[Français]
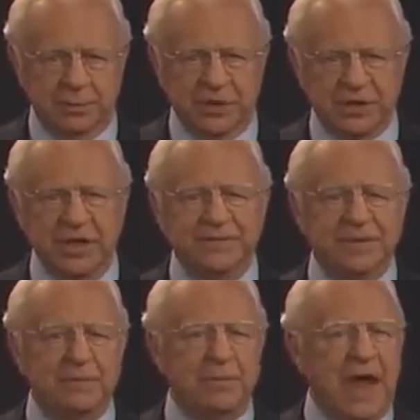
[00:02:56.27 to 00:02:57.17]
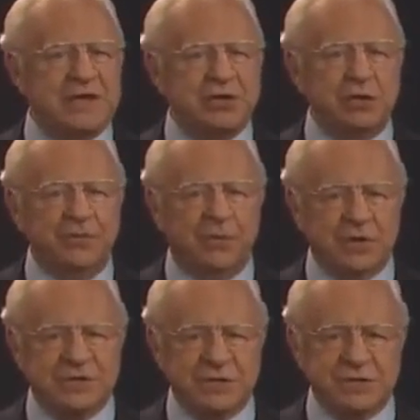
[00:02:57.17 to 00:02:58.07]
en croyant que des forces
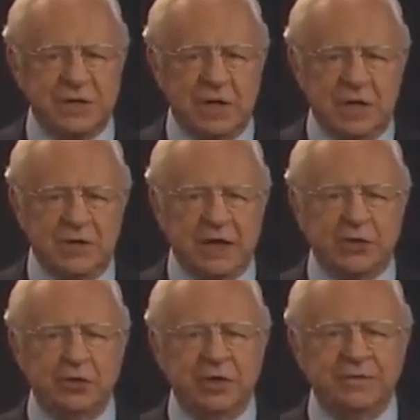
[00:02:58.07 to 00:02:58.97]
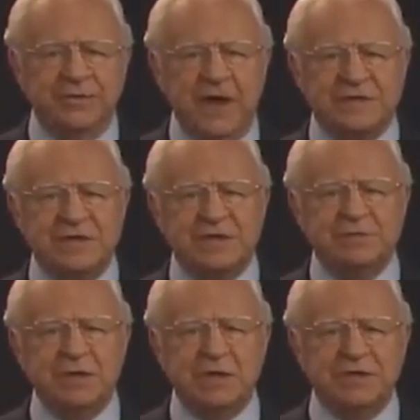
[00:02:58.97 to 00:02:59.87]
magiques pourraient donner la
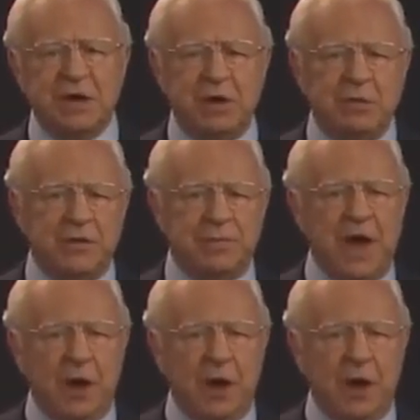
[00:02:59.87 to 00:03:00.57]
puissance à son armée.